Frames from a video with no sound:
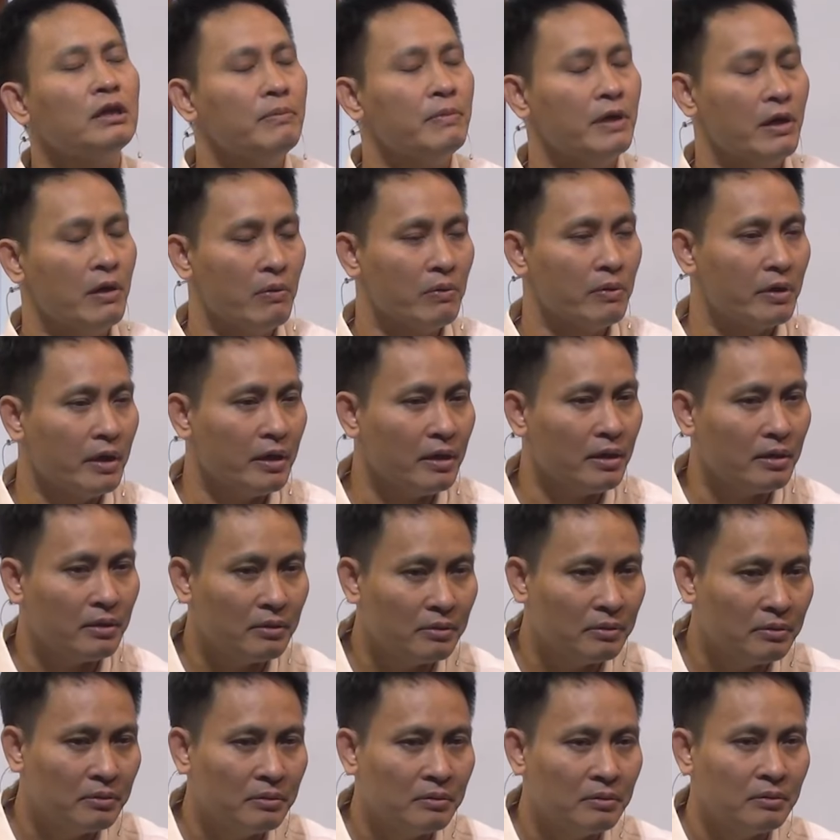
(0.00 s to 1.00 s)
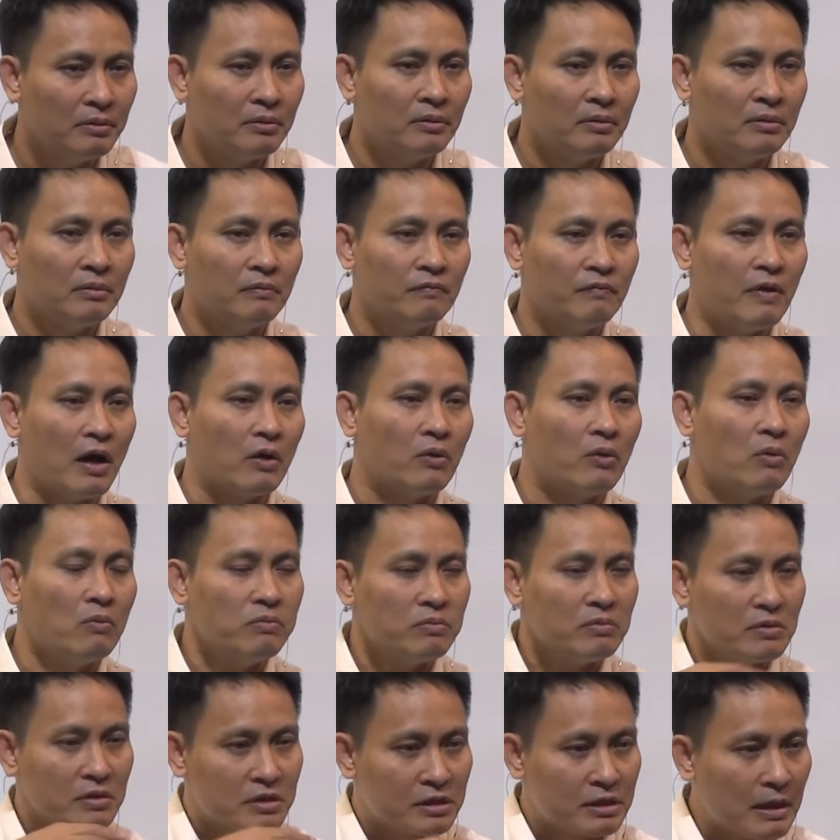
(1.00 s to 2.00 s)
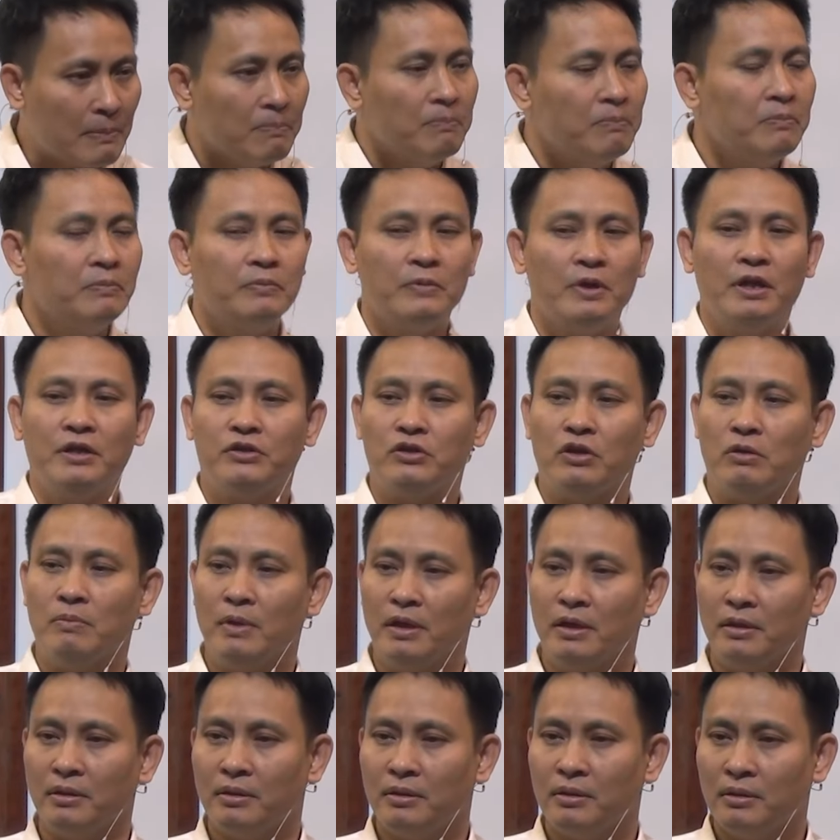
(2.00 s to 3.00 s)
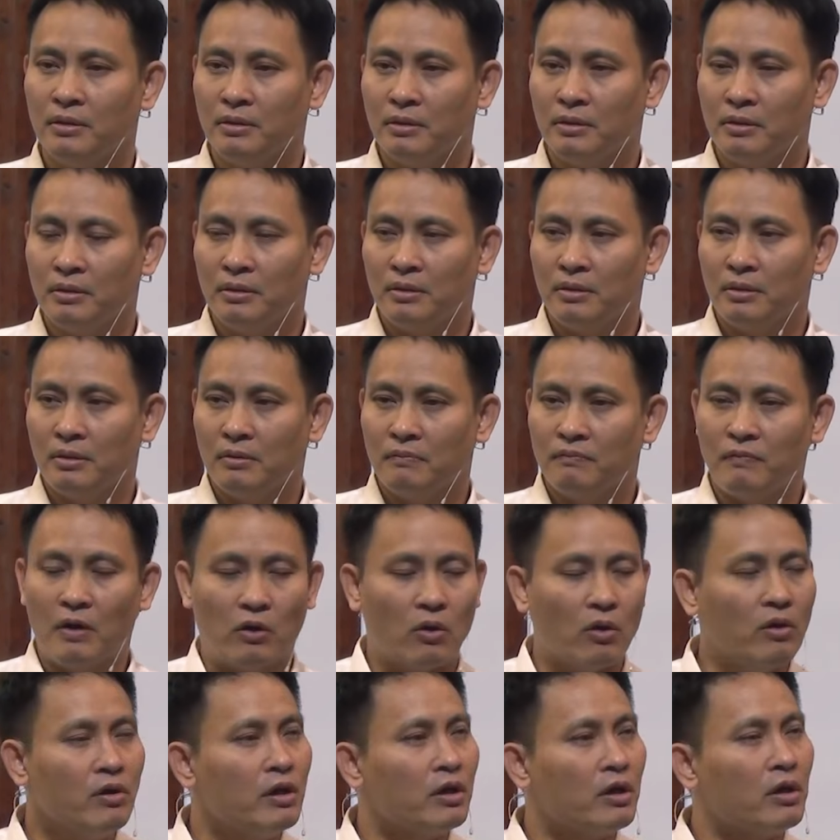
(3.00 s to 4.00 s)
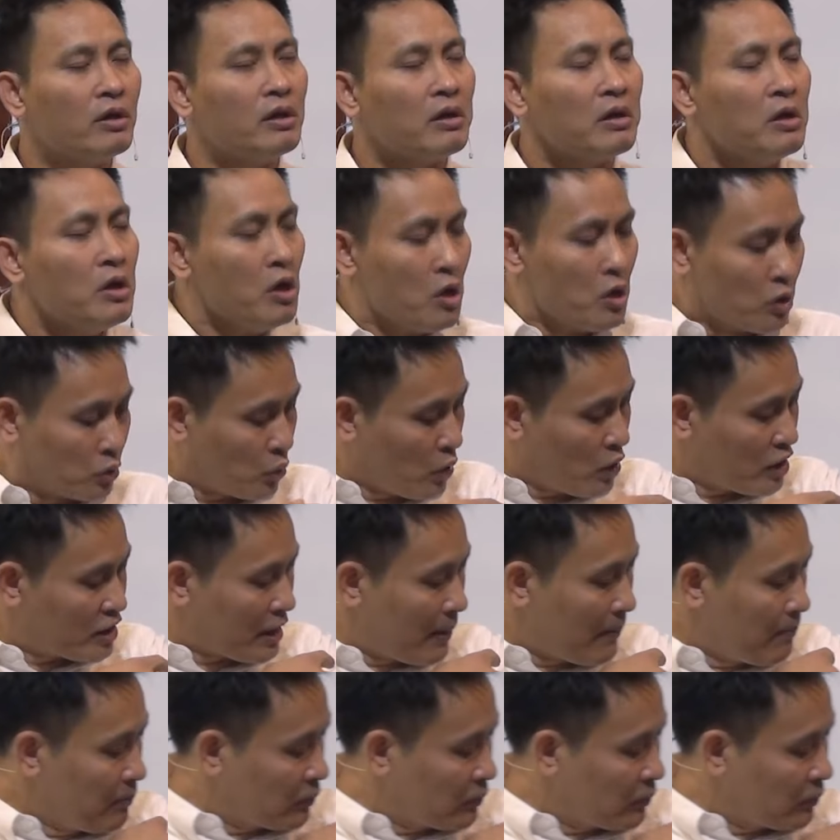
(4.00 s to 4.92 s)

và không tìm hiểu kỹ và cũng xăm lên cho mình và có người nói rằng